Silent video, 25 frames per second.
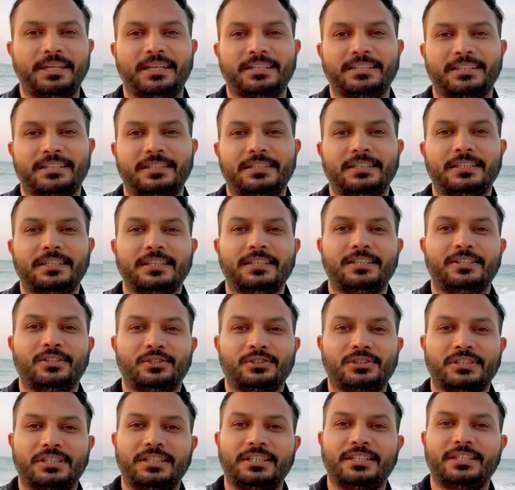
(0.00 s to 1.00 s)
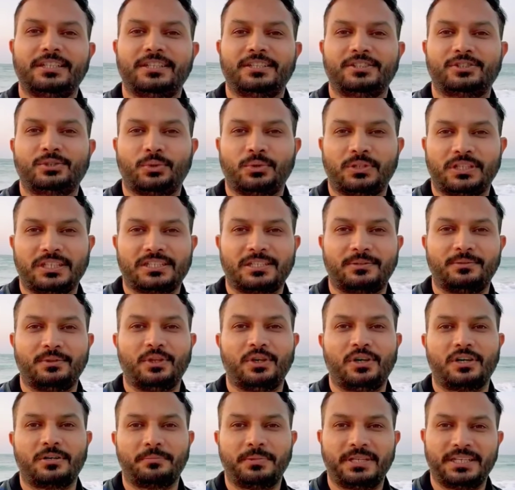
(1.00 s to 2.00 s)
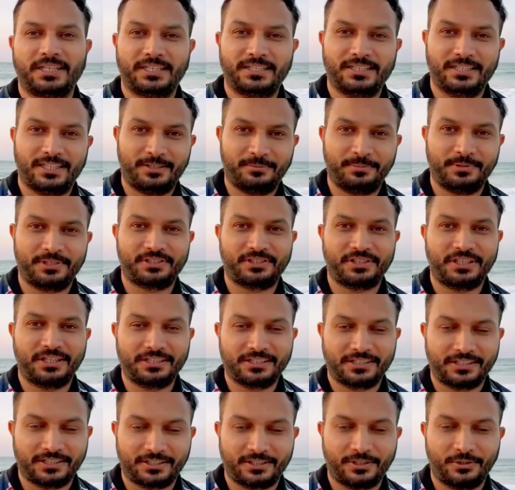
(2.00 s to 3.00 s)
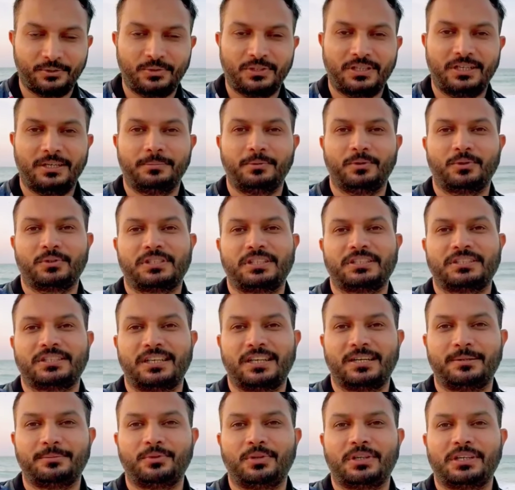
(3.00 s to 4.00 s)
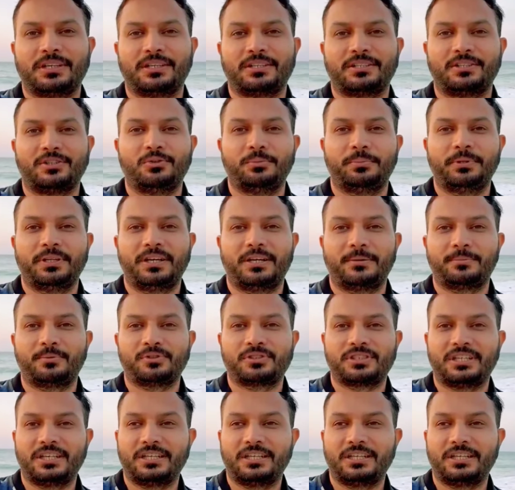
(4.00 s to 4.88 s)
मिला था तो चले छोटा सा ब्लॉग मैं यहाँ पर स्टार्ट करता हूँ आप लोगों से सलाम दुआ करता हूँ फिर आपको